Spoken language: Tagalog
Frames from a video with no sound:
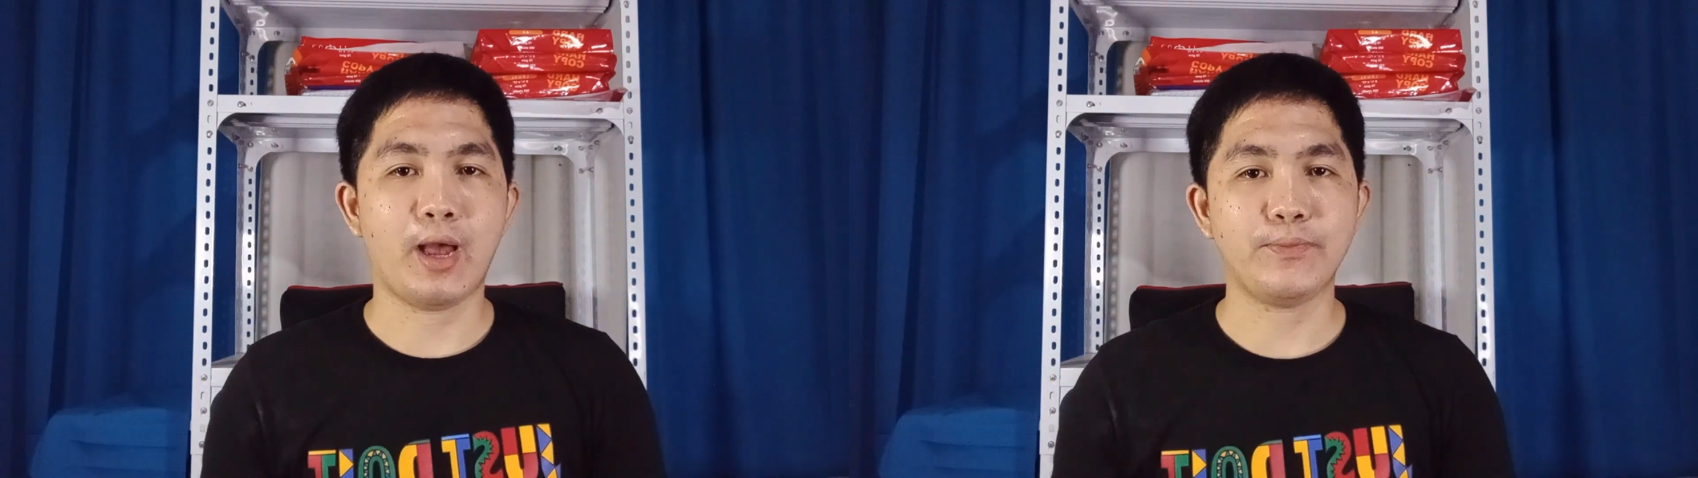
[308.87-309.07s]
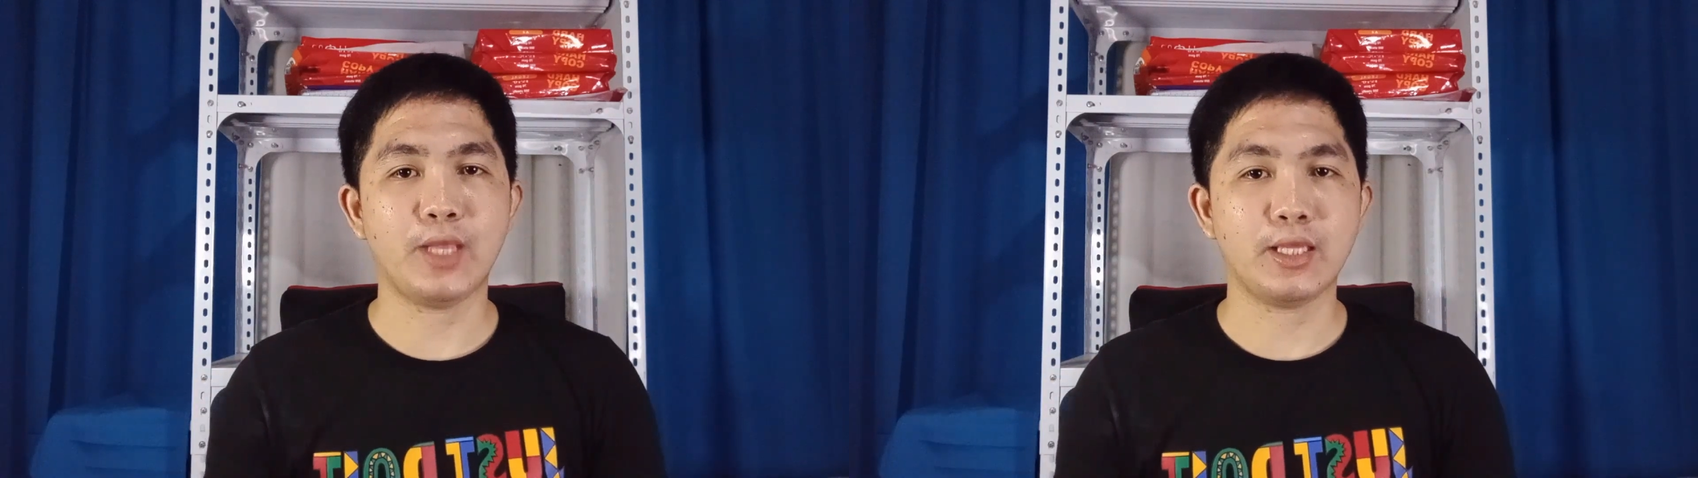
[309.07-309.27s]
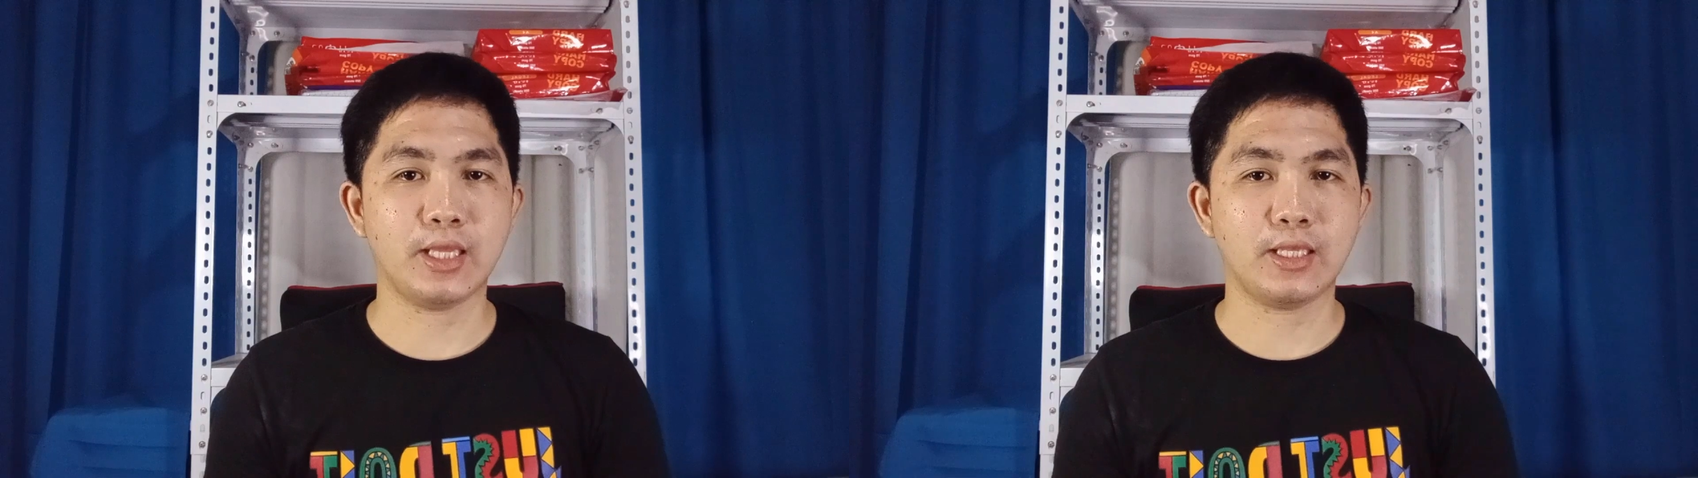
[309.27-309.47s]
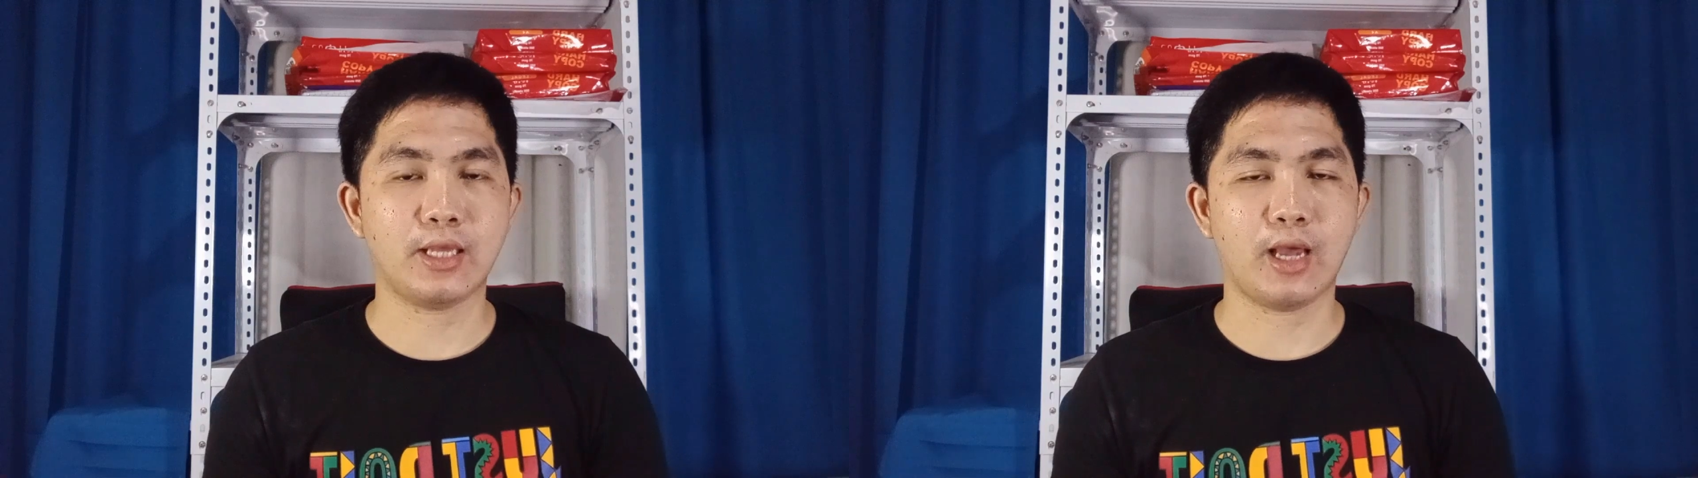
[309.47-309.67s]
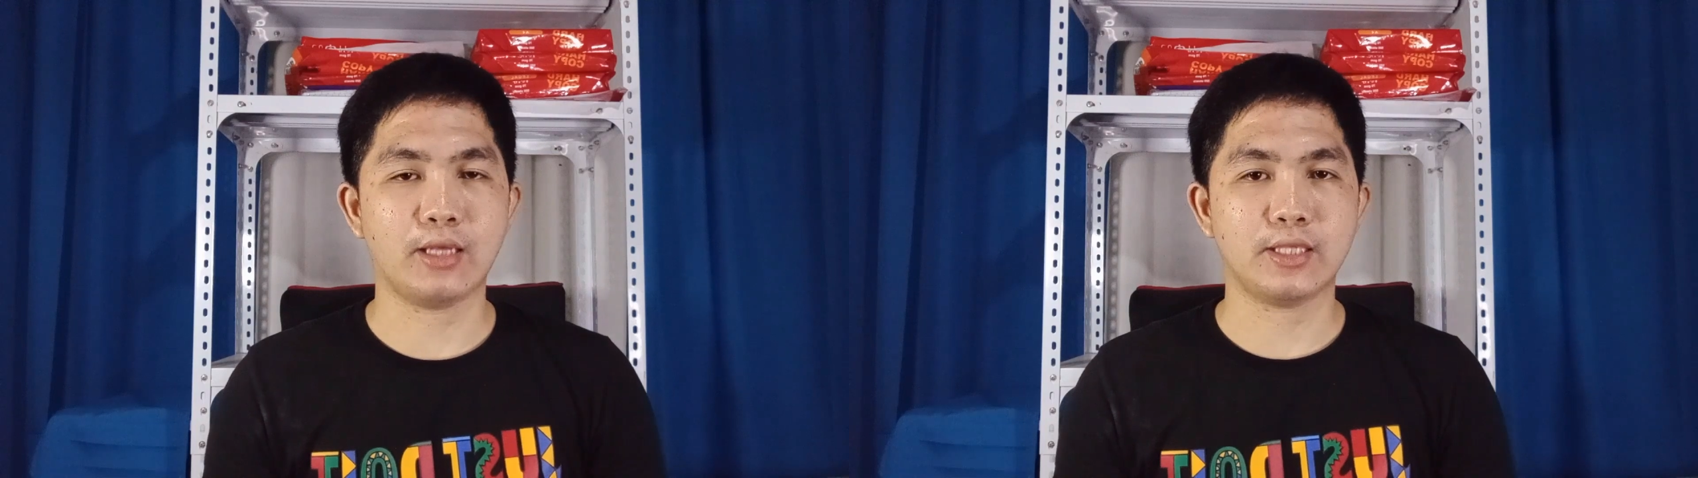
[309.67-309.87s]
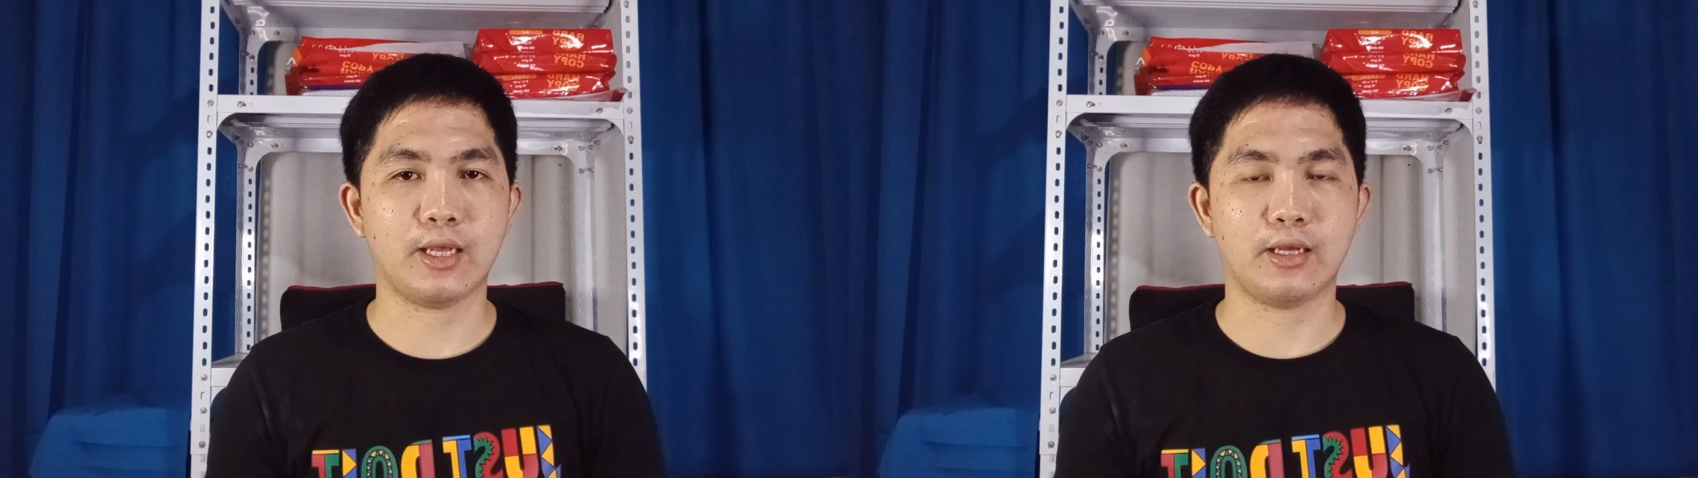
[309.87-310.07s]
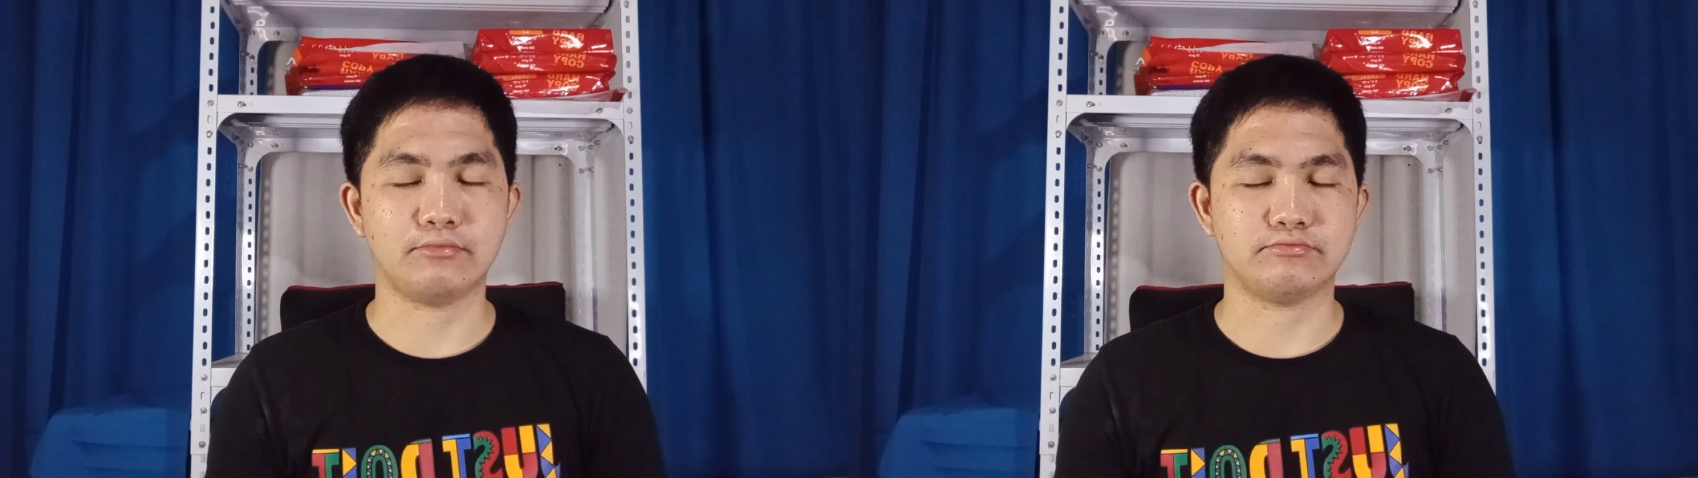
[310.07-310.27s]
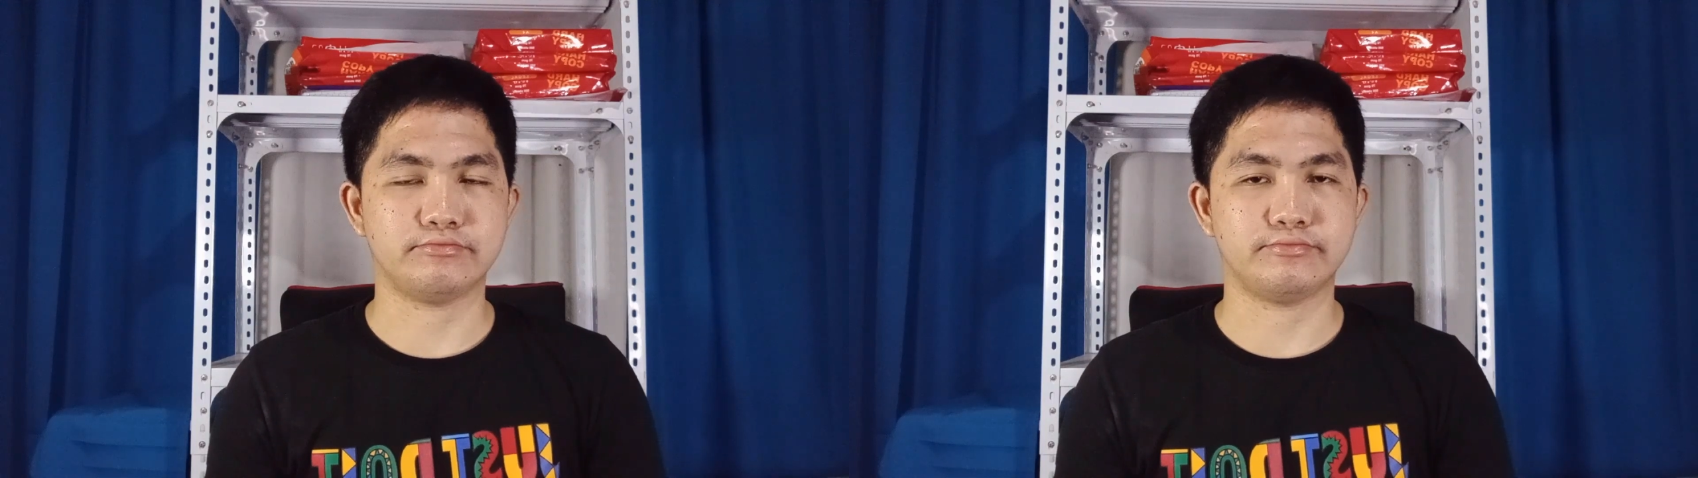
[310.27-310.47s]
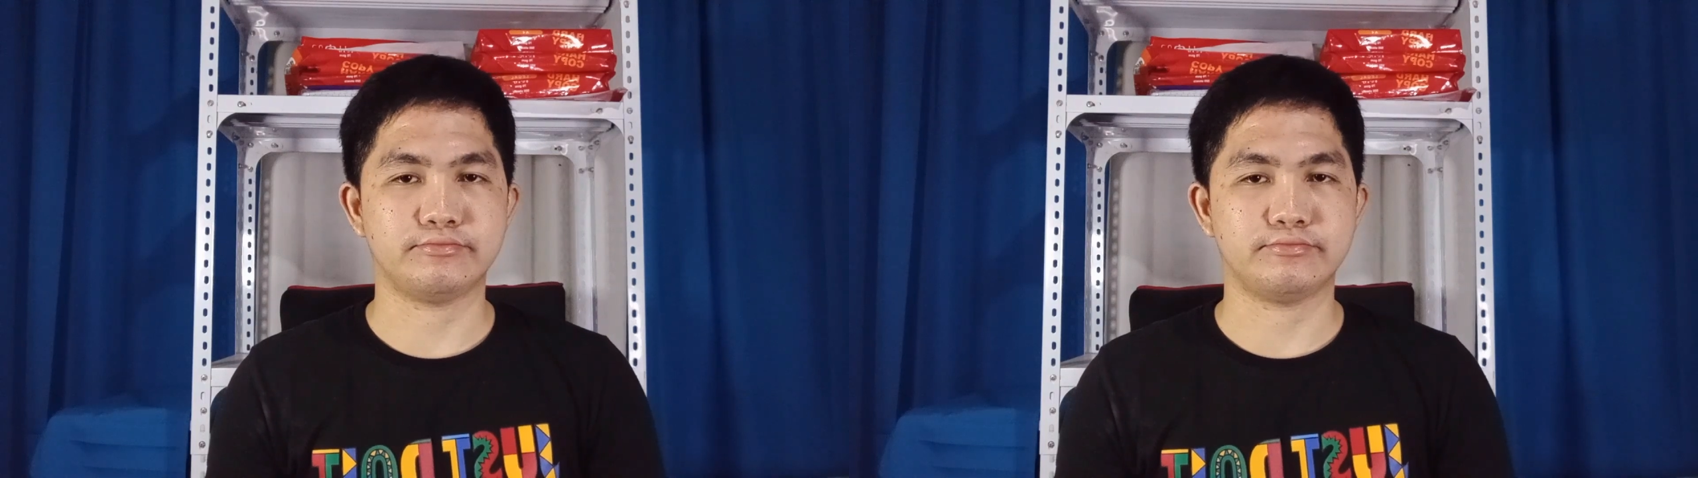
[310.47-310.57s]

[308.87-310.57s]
updated ka sa